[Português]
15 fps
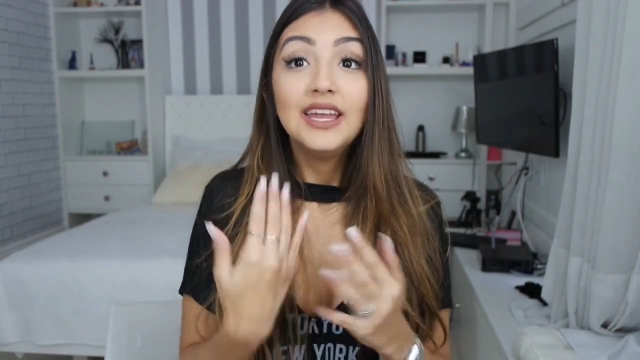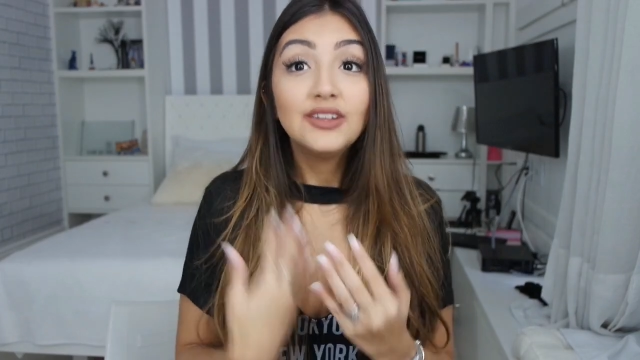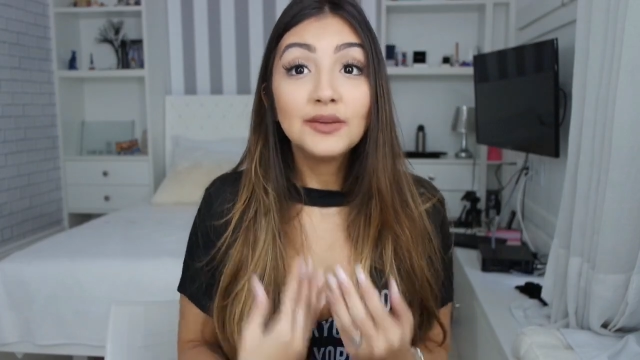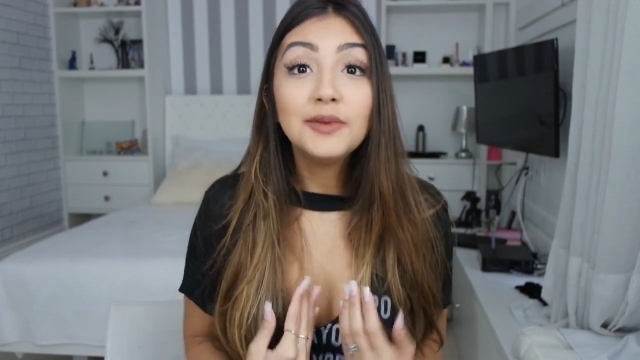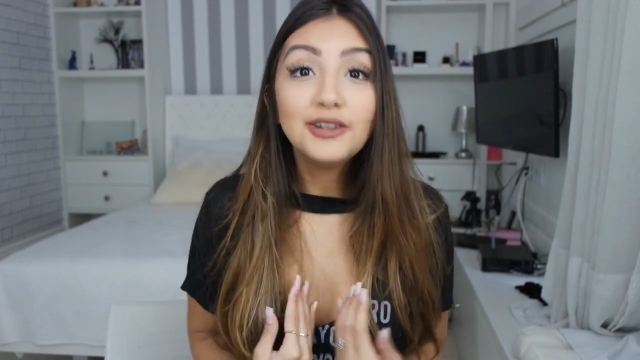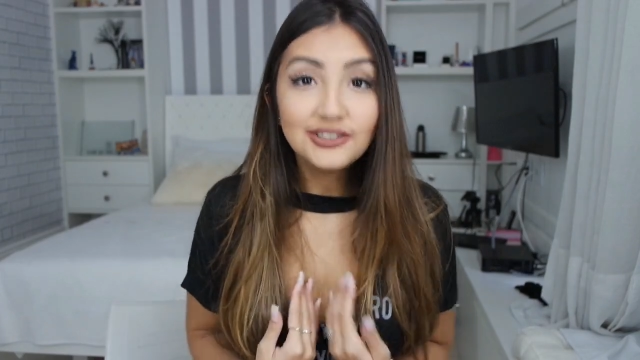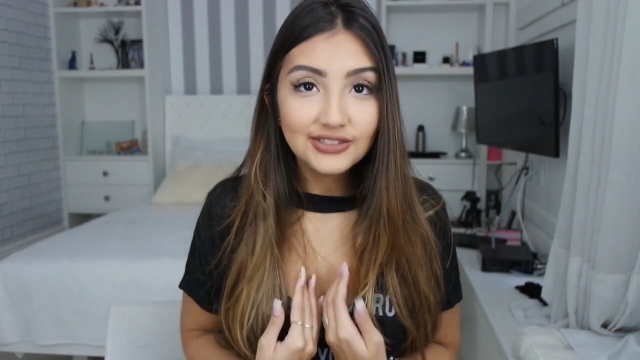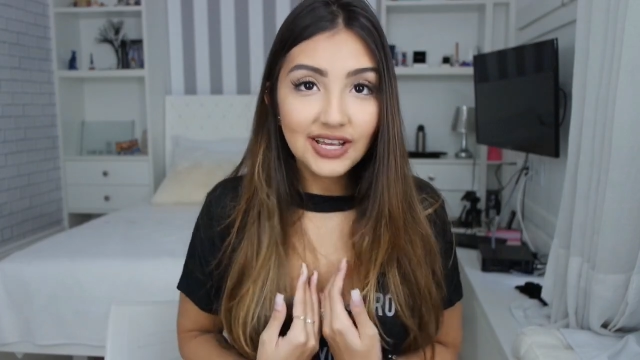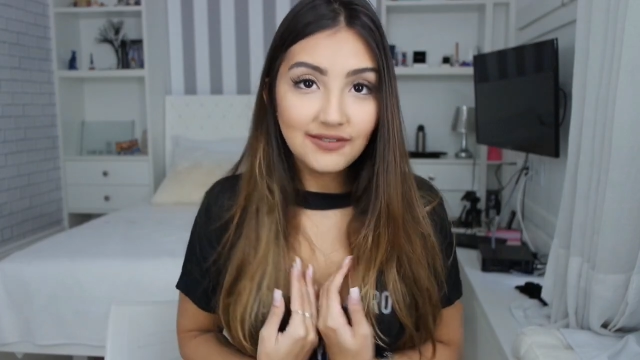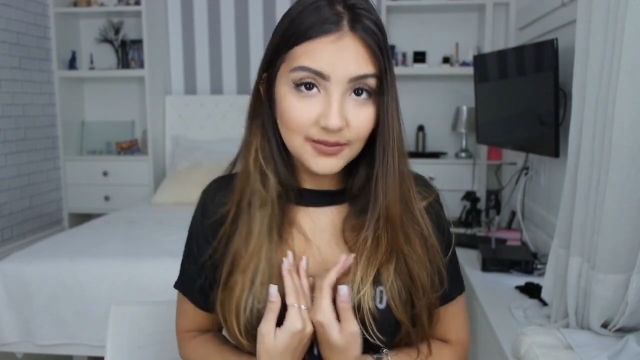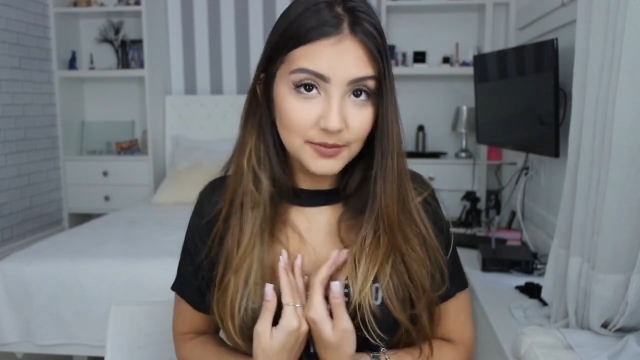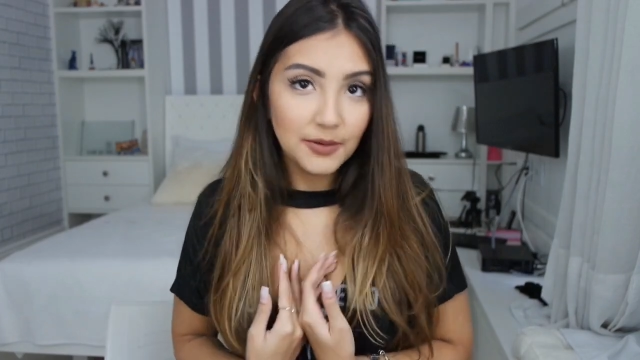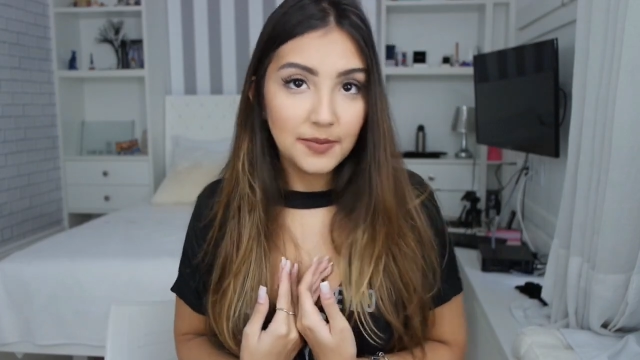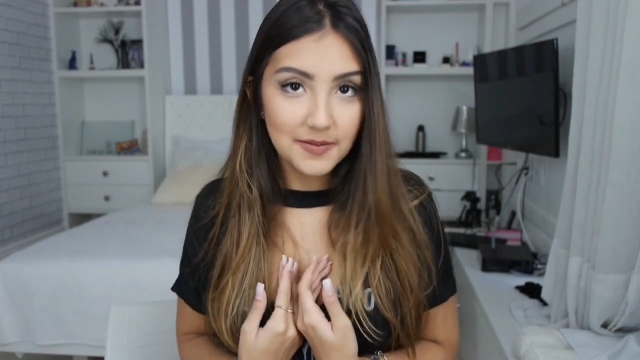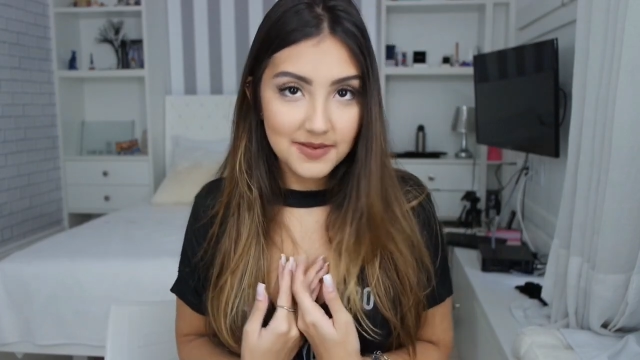Eu também
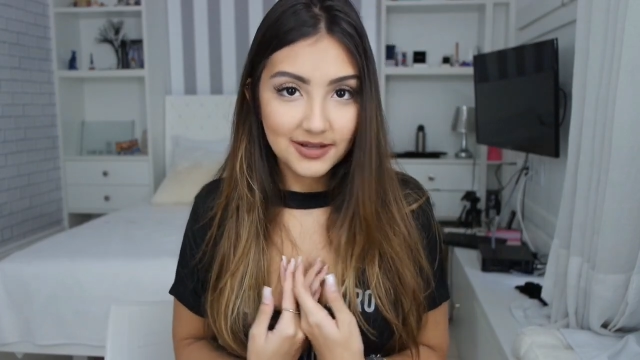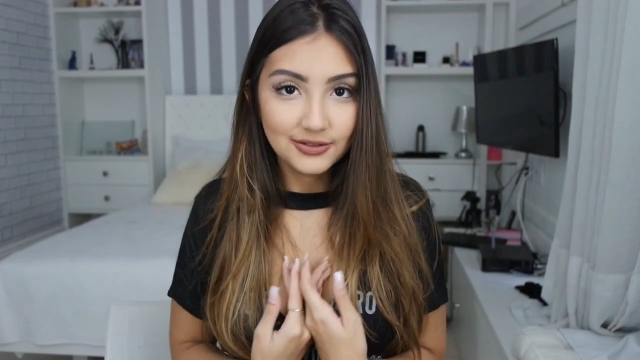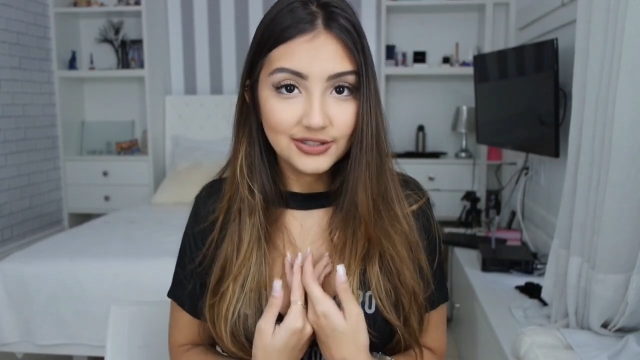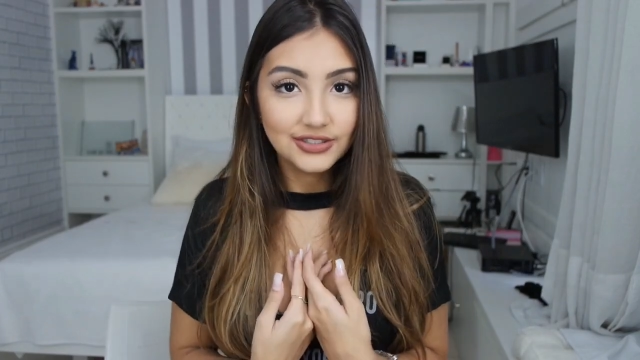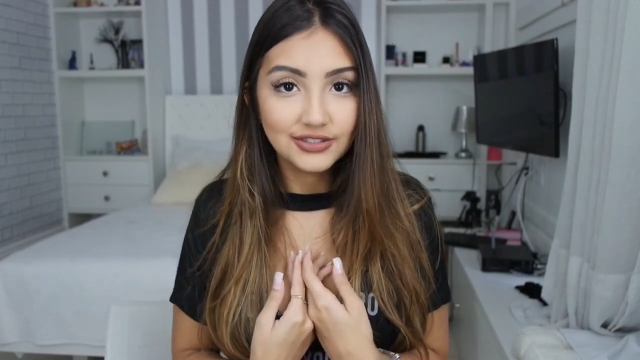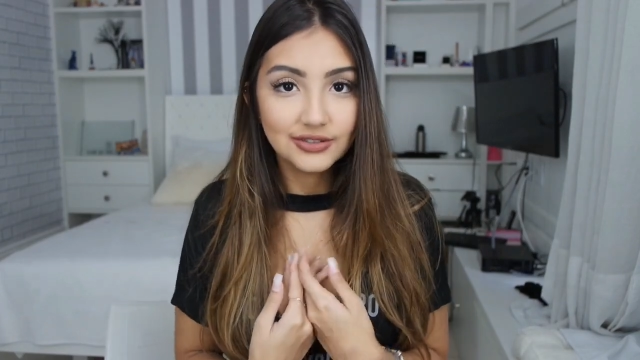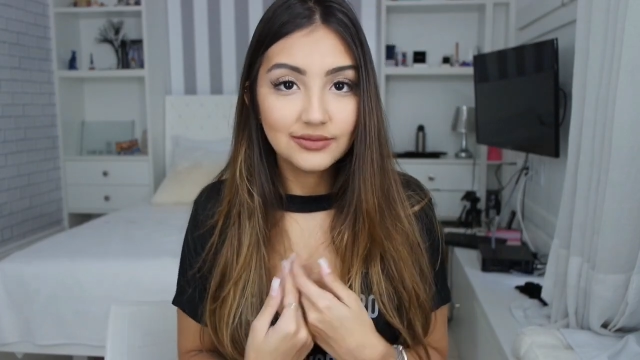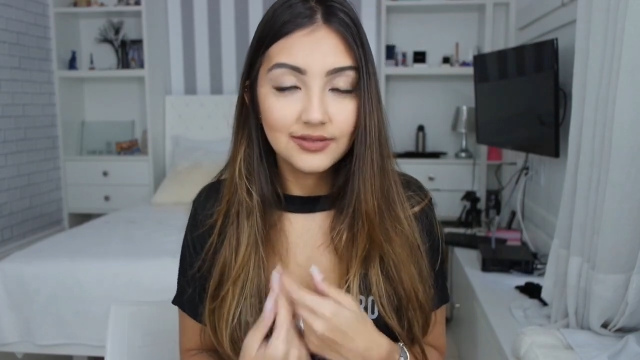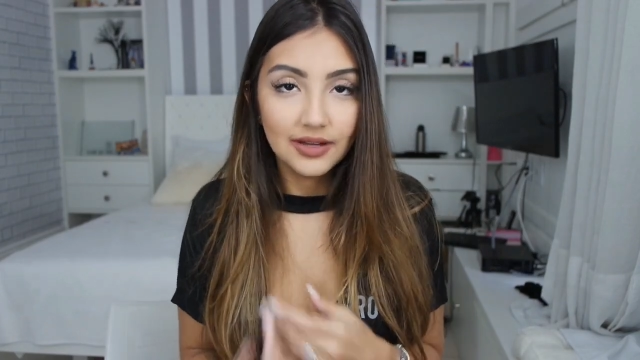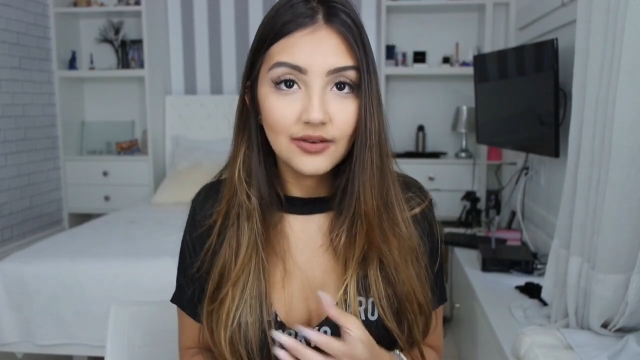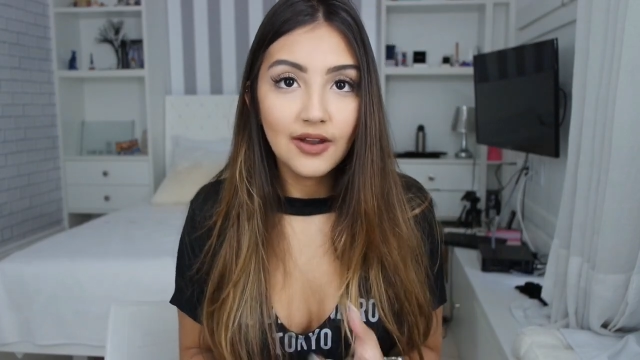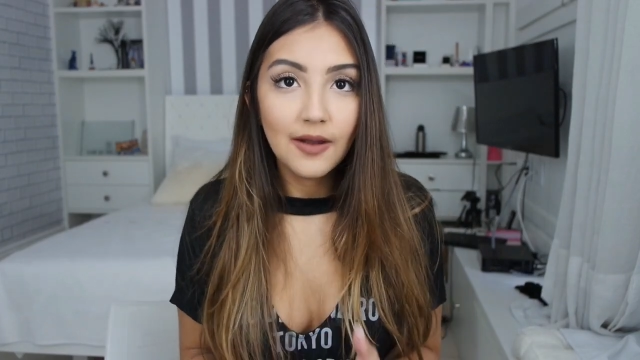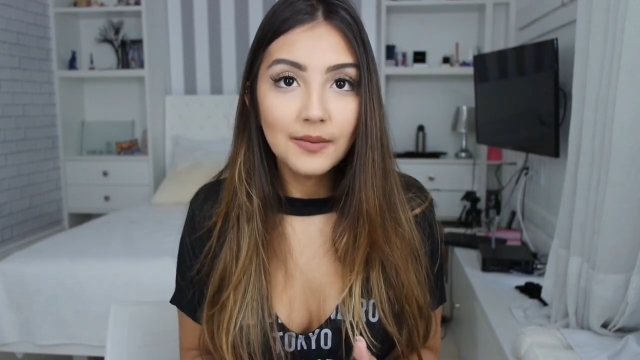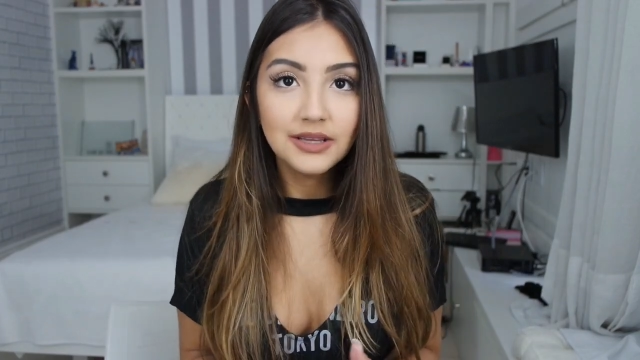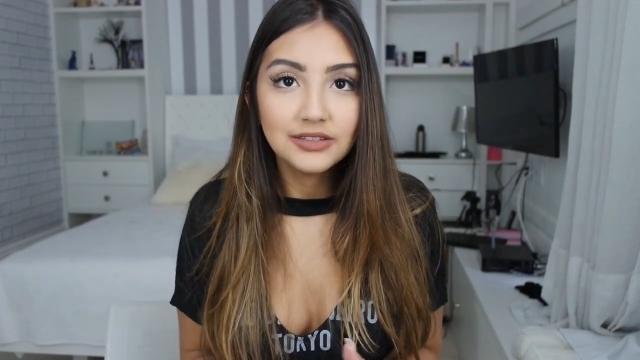gostava do meu papel, gente. Eu,
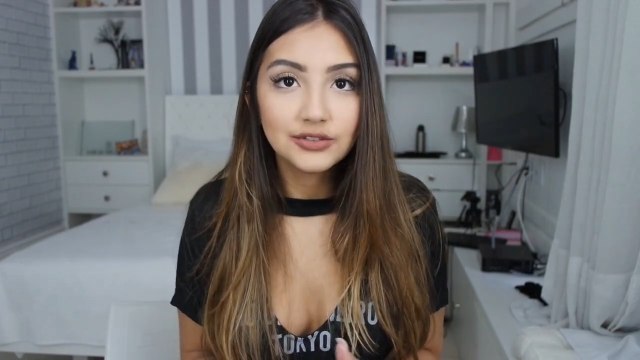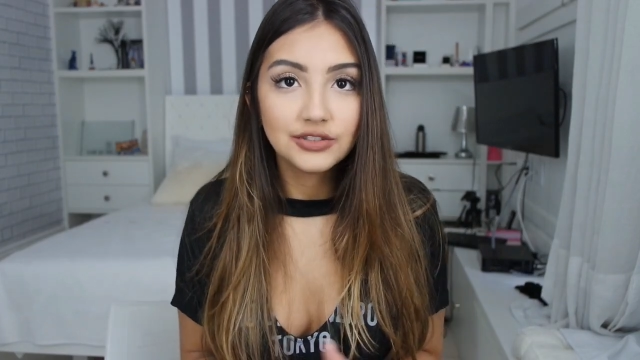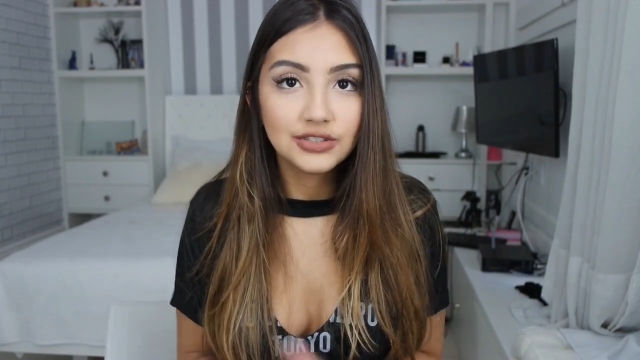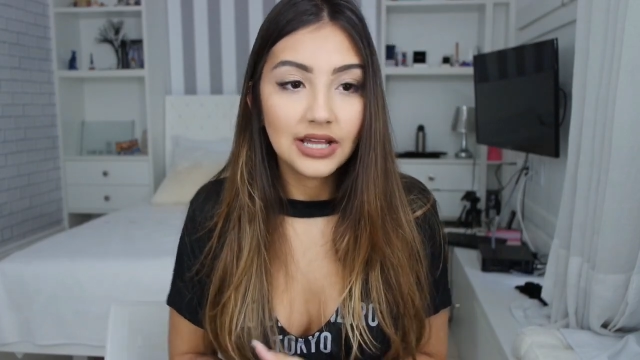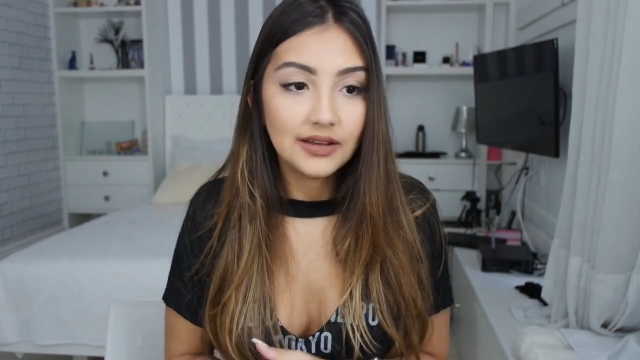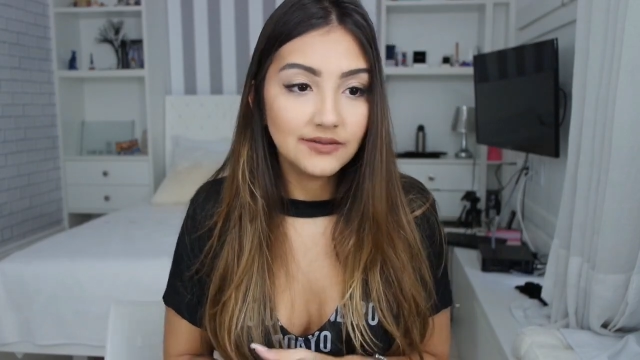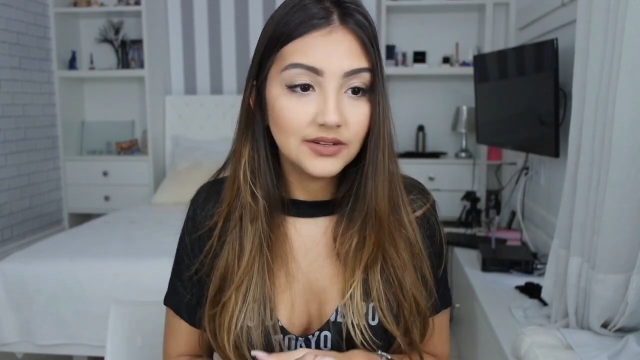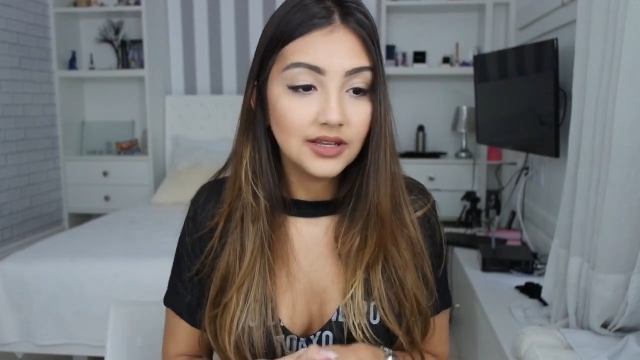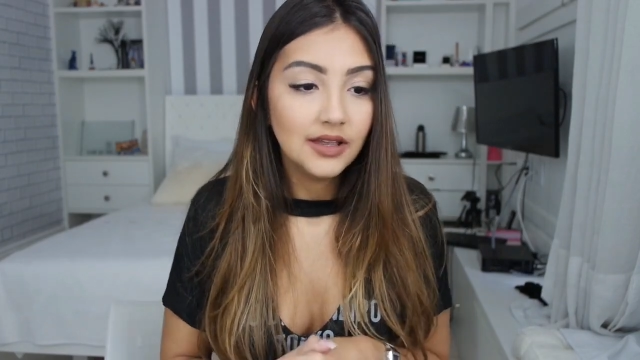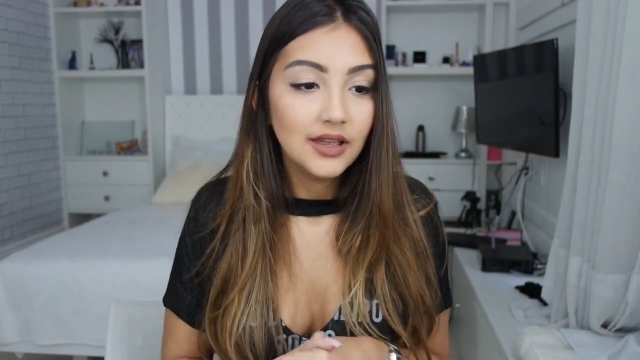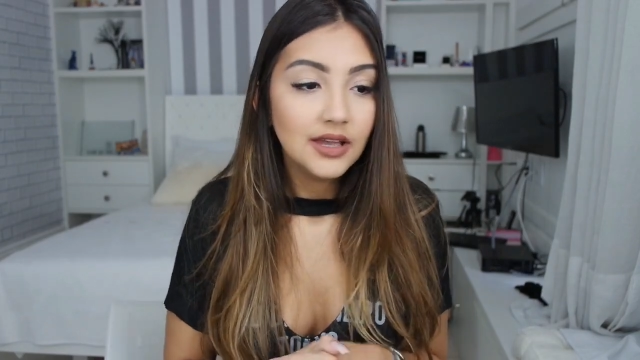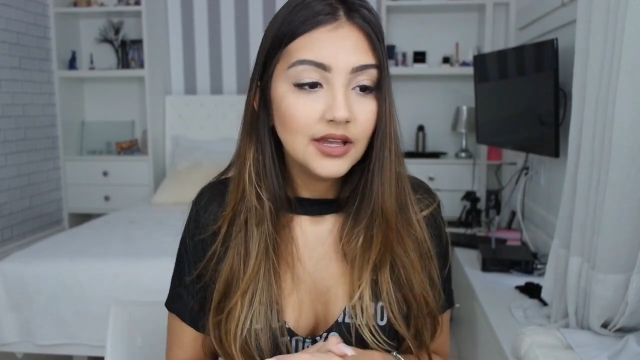eu realmente gostava.